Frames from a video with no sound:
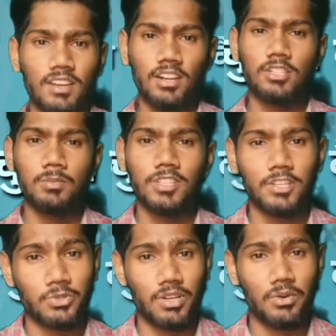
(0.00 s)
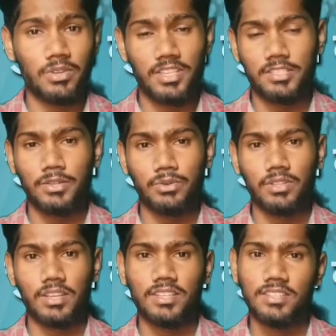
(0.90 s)
राष्ट्रपति का चुनाव कैसे
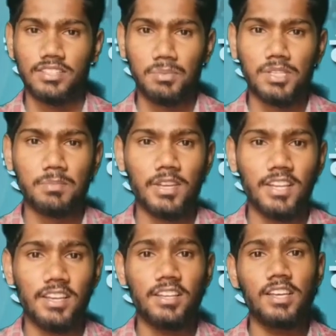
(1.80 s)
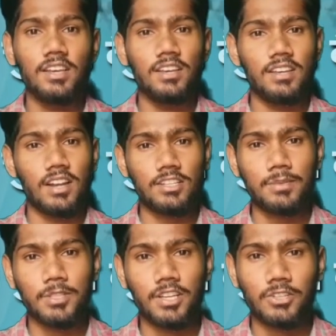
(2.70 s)
होता है सबसे पहले
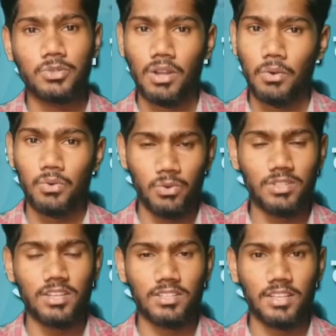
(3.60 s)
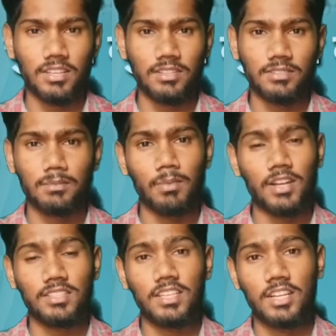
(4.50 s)
राष्ट्रपति का चुनाव कौन करता है
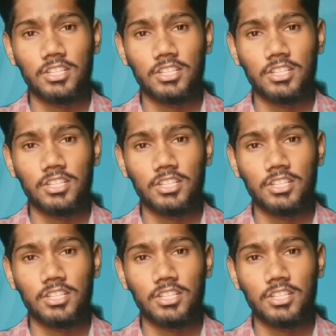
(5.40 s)
भारत के